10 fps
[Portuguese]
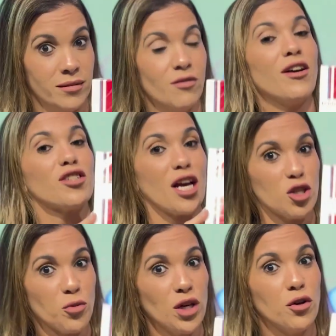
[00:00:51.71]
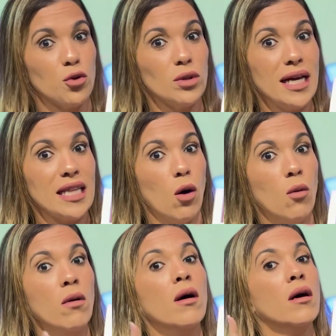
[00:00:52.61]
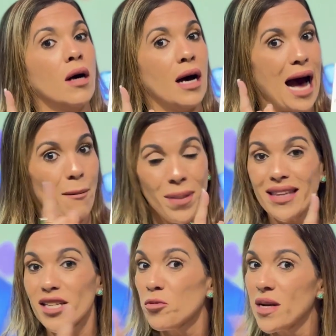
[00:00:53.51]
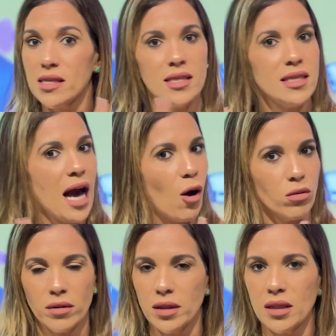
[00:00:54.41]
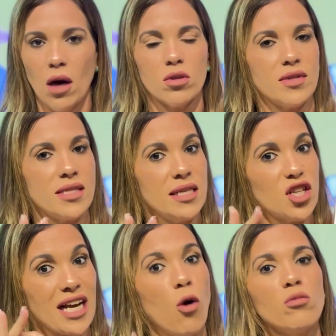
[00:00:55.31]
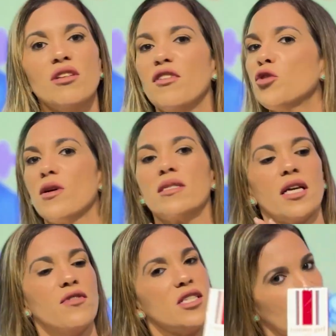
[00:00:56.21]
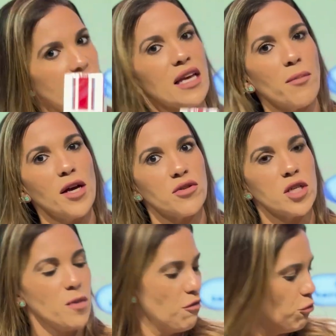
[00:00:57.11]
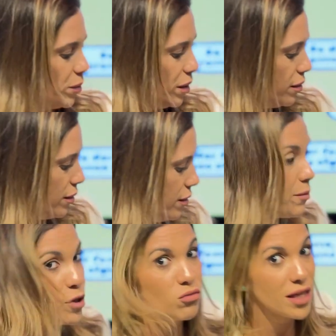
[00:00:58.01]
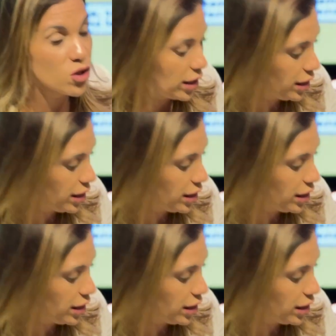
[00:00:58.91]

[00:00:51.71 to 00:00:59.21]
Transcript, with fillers: Vai estar disponível no leilão apenas presencial. Então, se você chegar às 11h20, pode ser que você já tenha perdido esse perfume. Mas não tem só